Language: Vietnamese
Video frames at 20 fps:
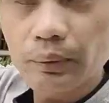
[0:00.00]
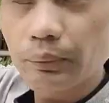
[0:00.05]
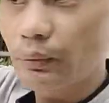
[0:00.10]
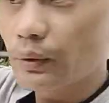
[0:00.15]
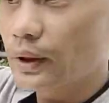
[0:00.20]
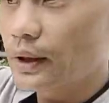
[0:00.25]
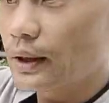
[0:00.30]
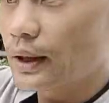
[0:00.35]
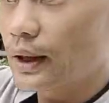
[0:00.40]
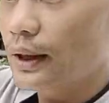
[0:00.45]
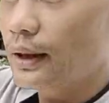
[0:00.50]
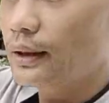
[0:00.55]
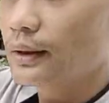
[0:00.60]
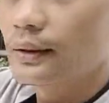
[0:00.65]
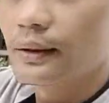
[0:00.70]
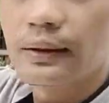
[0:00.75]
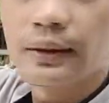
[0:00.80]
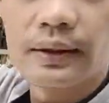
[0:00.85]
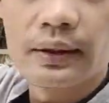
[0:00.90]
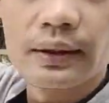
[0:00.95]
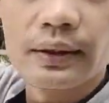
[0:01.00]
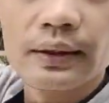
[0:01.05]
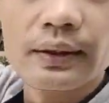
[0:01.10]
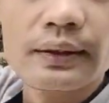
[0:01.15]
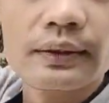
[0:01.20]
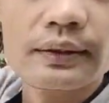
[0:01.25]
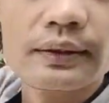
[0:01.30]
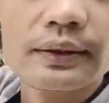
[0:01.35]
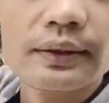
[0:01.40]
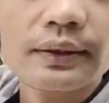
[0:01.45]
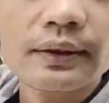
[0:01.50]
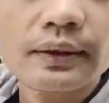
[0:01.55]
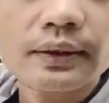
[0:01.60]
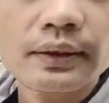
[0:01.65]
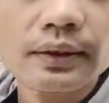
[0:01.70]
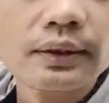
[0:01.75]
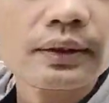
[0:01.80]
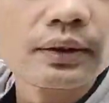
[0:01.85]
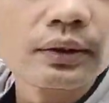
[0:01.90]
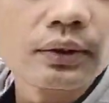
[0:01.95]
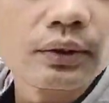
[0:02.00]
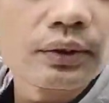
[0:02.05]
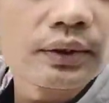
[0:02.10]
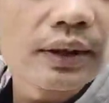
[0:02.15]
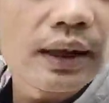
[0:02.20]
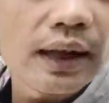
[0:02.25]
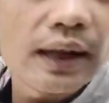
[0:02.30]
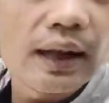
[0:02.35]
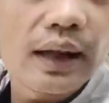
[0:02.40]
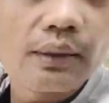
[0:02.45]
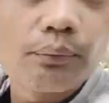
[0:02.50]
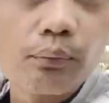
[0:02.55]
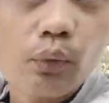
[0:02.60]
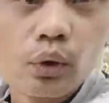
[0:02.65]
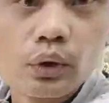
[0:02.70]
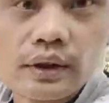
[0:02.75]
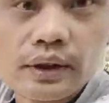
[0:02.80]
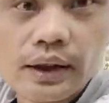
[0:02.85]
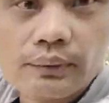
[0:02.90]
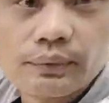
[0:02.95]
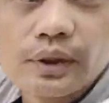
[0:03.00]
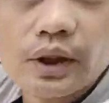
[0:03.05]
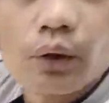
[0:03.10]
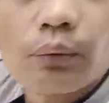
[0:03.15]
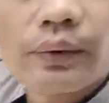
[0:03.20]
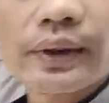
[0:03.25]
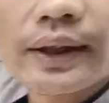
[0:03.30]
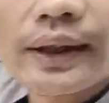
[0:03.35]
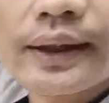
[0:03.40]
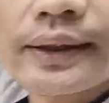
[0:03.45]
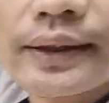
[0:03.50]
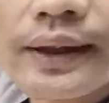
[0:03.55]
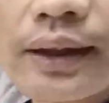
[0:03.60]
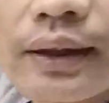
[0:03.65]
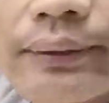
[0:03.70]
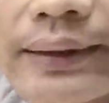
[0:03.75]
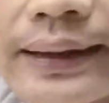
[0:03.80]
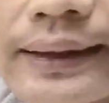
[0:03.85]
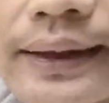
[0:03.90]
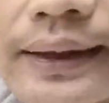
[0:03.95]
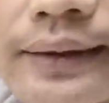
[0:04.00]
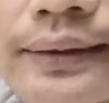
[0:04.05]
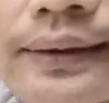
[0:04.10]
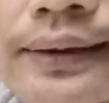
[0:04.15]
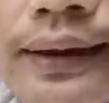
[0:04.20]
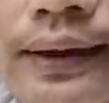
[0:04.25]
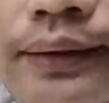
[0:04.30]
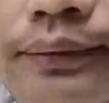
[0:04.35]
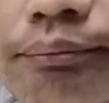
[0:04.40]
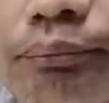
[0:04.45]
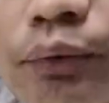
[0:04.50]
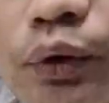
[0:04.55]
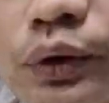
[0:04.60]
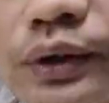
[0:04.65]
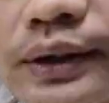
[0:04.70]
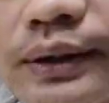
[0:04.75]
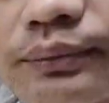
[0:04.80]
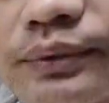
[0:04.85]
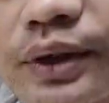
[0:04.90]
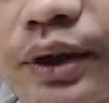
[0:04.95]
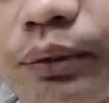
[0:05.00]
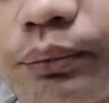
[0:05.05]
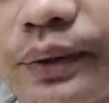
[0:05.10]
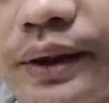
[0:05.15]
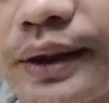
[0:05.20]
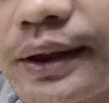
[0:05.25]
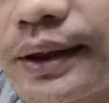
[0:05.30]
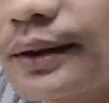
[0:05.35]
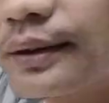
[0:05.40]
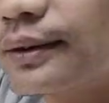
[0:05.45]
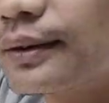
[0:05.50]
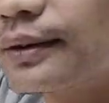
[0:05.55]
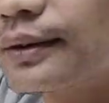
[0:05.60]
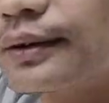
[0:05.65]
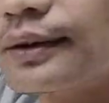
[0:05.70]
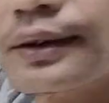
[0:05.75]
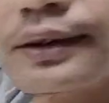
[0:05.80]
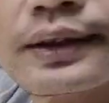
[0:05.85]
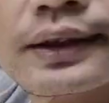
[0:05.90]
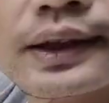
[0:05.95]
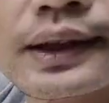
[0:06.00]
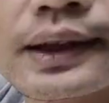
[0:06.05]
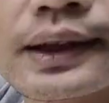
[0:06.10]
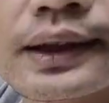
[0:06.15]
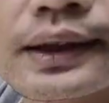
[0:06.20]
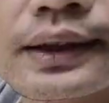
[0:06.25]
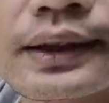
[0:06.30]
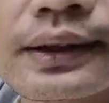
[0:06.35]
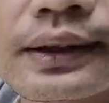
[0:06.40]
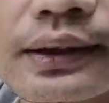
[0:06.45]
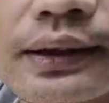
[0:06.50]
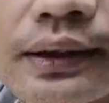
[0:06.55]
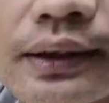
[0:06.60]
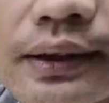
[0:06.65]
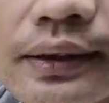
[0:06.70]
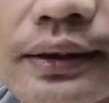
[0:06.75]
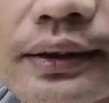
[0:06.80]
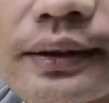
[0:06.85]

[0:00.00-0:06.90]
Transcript: một cái lá có giá là 160.000 nhé các bác nhé 160.000 Đấy.